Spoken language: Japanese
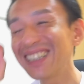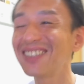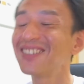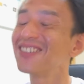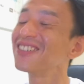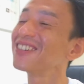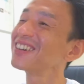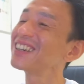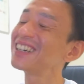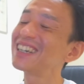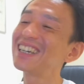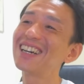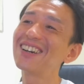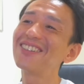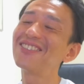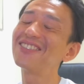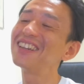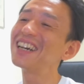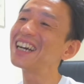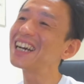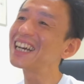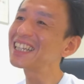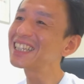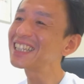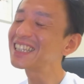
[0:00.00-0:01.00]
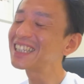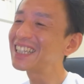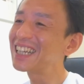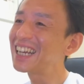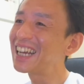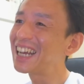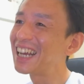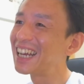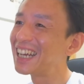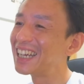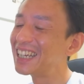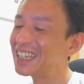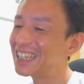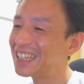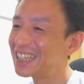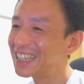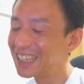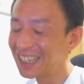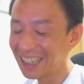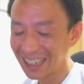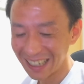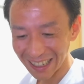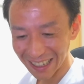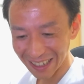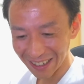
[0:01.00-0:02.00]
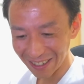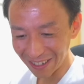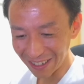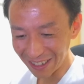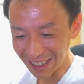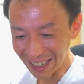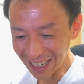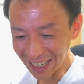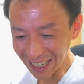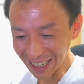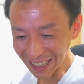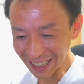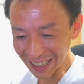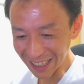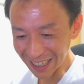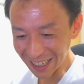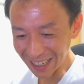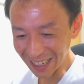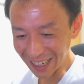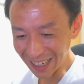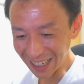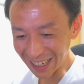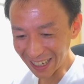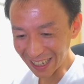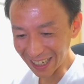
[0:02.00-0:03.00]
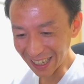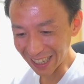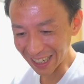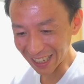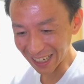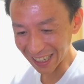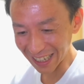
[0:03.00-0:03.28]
あ、そっか、来なかった。来なかった。